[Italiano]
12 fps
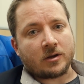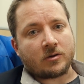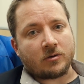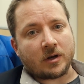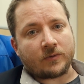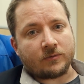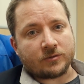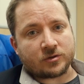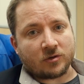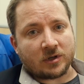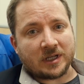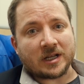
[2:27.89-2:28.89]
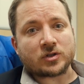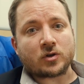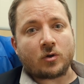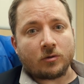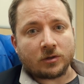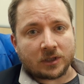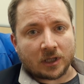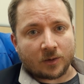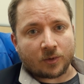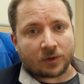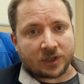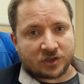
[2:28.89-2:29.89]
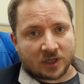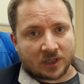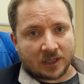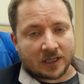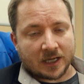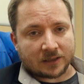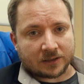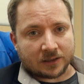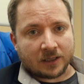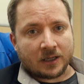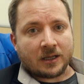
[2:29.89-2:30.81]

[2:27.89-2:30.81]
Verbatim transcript: con la funzione di nascondere o proteggere i dati.